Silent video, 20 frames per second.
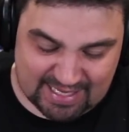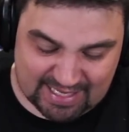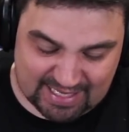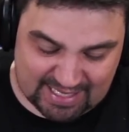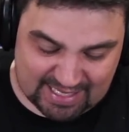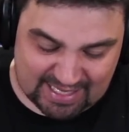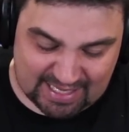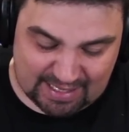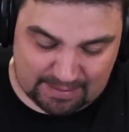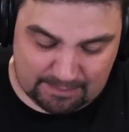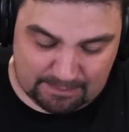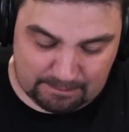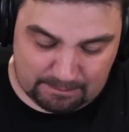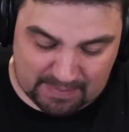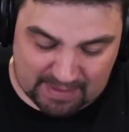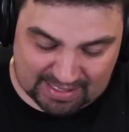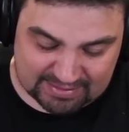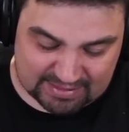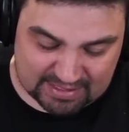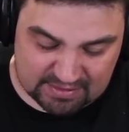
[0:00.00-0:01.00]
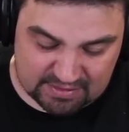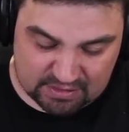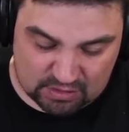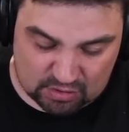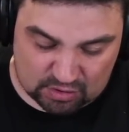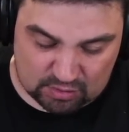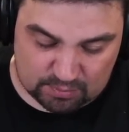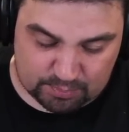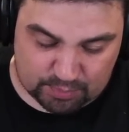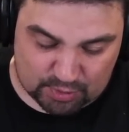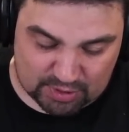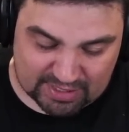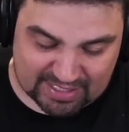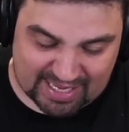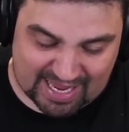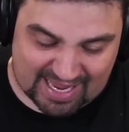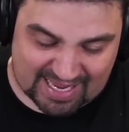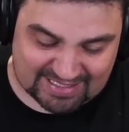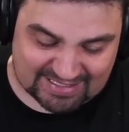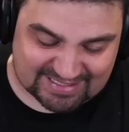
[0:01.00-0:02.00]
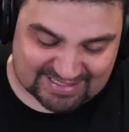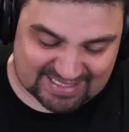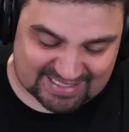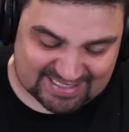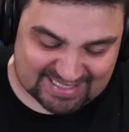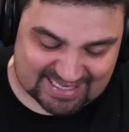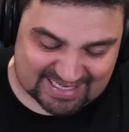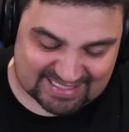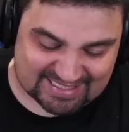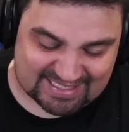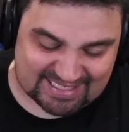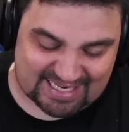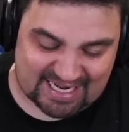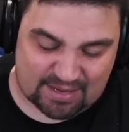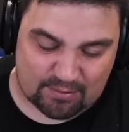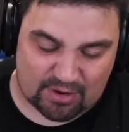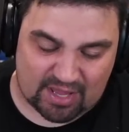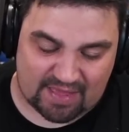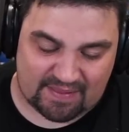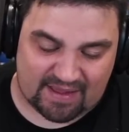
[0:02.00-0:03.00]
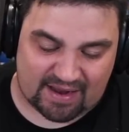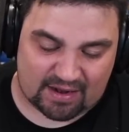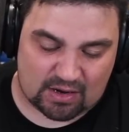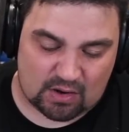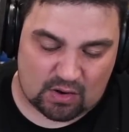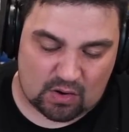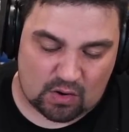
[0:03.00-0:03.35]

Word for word: y atención porque a este sí que sí le voy a dar